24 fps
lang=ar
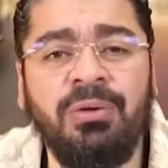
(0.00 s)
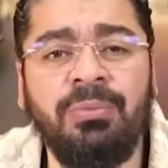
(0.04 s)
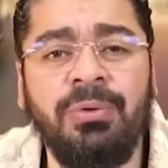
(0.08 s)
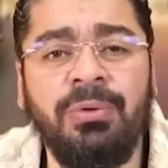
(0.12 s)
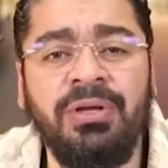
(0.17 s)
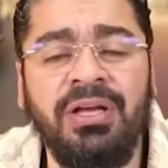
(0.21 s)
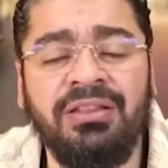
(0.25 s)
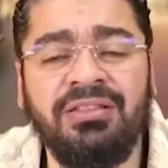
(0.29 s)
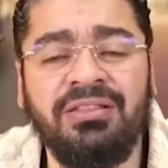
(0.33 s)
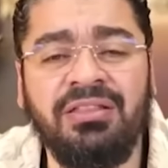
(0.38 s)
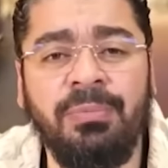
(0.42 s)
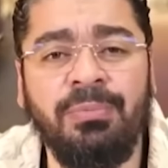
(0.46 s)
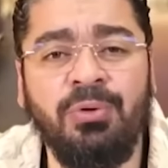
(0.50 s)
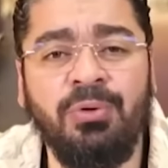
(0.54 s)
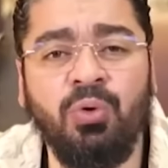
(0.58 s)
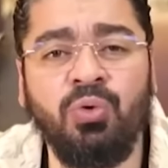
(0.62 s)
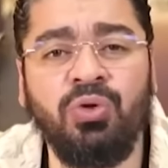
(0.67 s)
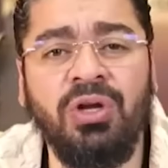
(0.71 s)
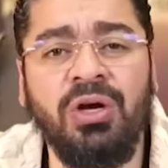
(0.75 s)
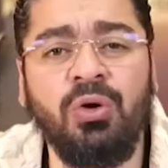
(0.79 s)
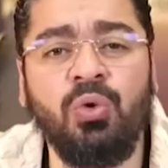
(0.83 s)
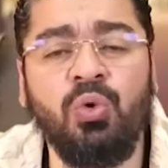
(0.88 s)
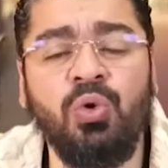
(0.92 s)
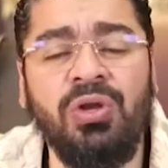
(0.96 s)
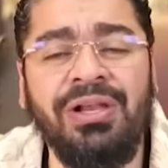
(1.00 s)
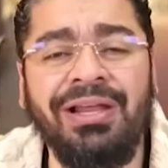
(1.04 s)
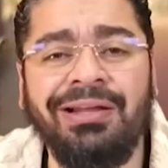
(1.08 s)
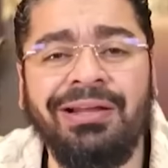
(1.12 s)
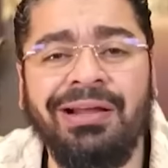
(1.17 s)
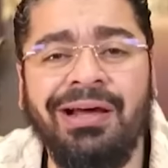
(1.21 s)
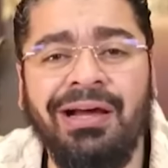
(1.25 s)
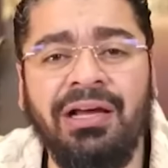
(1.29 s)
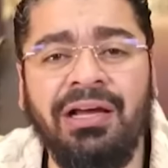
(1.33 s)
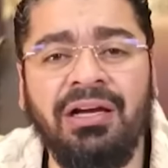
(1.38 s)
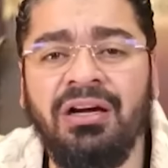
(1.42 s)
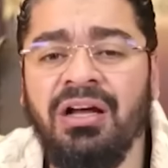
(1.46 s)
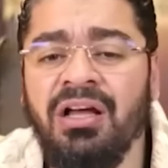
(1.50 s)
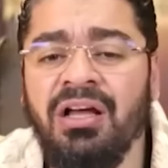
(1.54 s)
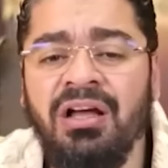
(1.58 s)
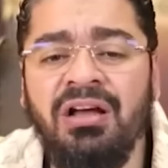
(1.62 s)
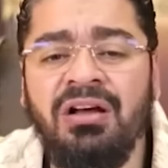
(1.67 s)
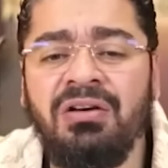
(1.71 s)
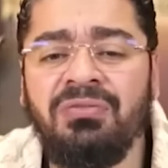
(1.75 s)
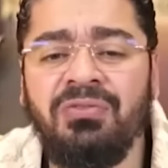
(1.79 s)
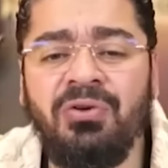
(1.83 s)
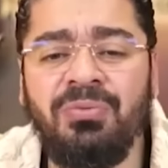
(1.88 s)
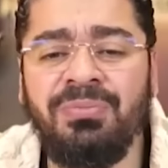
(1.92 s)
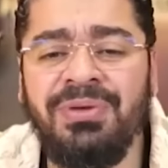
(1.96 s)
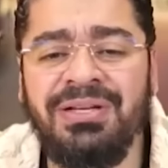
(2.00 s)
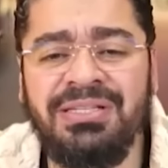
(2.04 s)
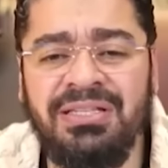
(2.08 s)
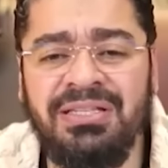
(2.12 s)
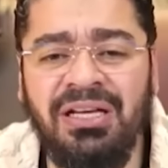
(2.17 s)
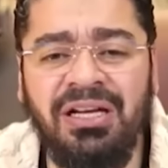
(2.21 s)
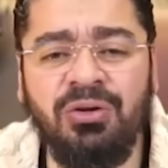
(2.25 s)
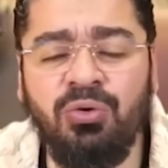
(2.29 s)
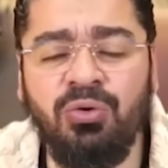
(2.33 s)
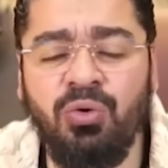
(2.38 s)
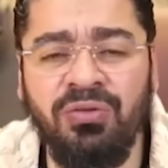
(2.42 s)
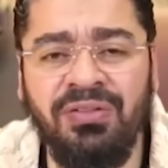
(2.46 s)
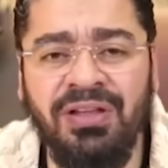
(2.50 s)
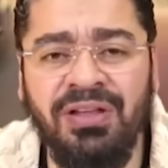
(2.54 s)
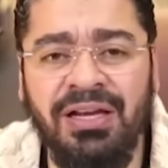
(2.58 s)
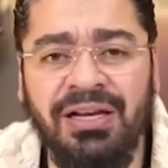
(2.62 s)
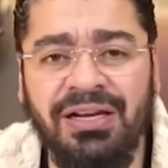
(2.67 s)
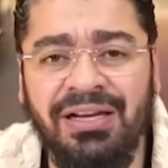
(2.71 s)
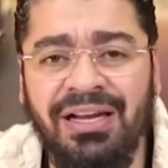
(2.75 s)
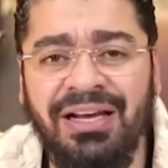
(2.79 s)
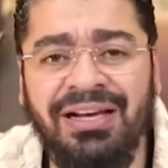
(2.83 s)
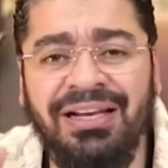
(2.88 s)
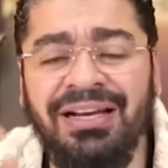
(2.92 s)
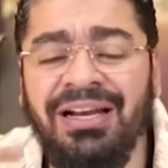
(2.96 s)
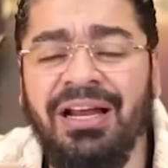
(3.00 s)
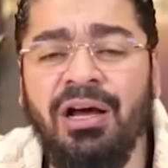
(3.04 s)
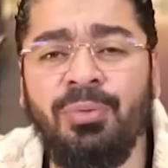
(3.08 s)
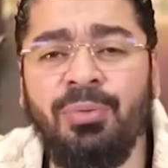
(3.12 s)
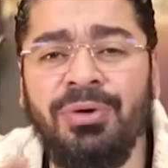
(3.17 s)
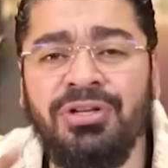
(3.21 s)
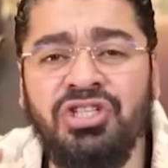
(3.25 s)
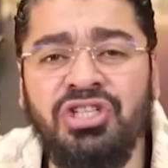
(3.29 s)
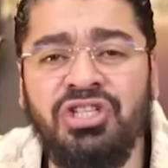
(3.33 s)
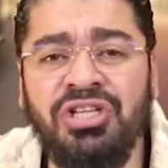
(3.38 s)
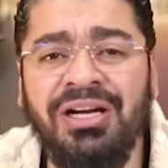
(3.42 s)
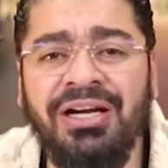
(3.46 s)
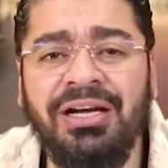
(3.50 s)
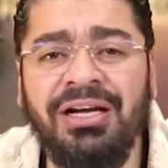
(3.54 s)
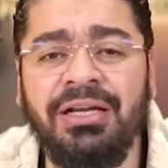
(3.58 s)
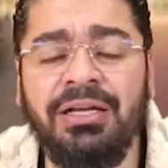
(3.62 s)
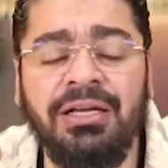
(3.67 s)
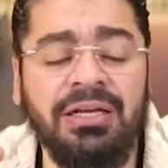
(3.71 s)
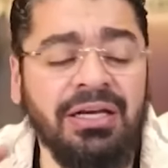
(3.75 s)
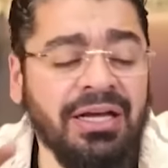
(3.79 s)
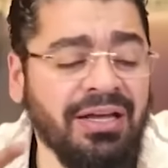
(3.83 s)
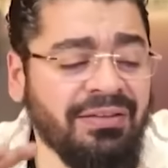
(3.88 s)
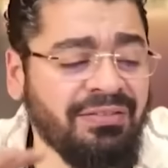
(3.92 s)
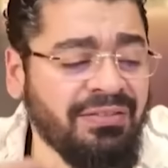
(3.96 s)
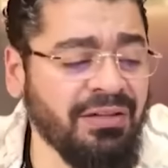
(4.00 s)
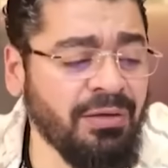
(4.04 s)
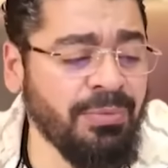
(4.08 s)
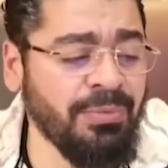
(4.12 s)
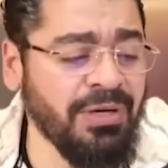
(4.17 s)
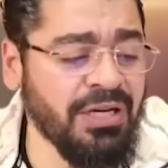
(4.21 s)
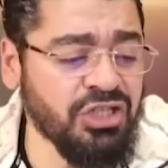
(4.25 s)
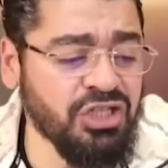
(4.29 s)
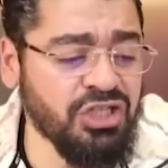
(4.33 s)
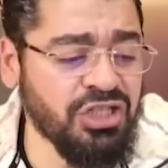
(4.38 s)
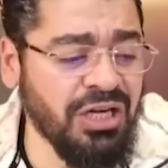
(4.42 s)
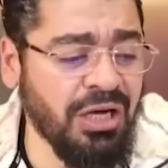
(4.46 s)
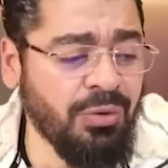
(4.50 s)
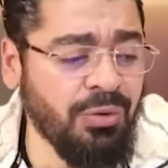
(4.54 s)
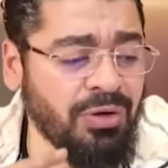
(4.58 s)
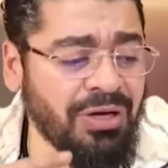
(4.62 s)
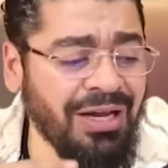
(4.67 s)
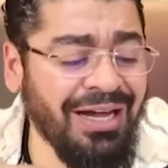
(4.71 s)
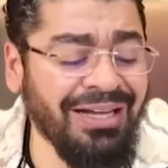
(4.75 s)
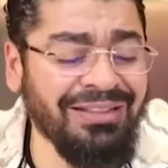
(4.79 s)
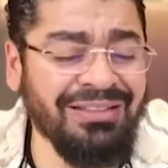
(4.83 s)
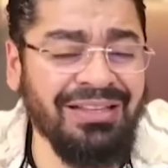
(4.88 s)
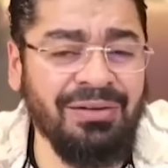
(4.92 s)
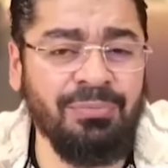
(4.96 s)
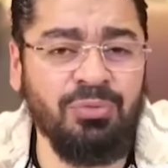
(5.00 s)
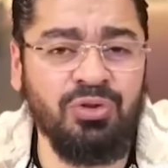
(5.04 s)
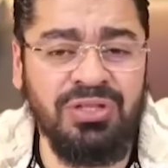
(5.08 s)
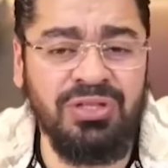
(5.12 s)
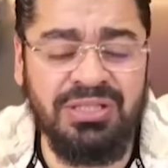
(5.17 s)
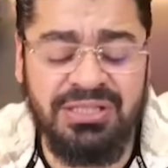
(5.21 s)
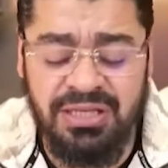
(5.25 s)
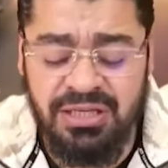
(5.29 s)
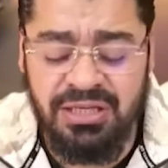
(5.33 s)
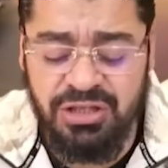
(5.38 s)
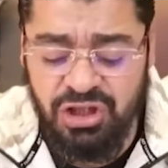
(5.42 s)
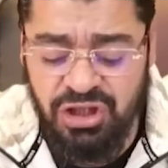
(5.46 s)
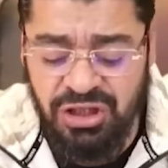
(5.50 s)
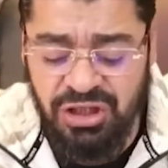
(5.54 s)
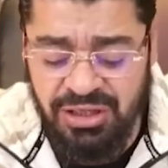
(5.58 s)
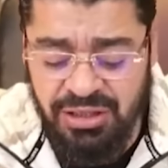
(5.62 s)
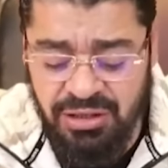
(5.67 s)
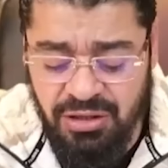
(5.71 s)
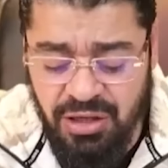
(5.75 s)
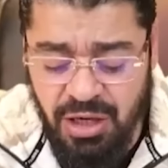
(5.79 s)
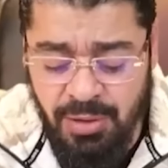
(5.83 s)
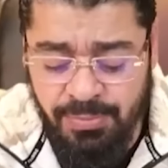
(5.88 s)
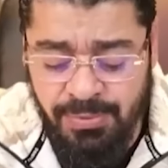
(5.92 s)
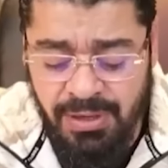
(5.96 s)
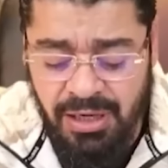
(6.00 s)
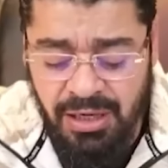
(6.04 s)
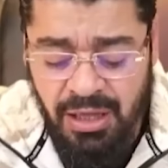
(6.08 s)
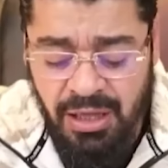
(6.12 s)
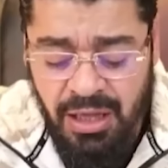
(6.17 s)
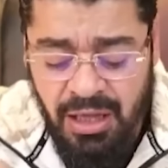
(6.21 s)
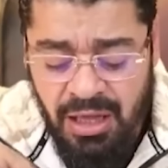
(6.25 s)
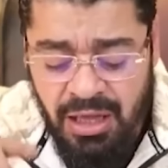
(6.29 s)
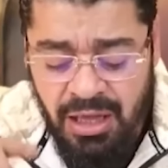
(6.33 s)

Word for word: يتبعون كل ناعق هم يستحقوا ذلك لكن انا ابشرك ان كثير من الشيعة ولا حتى المتصل الشيعي اللي قبلك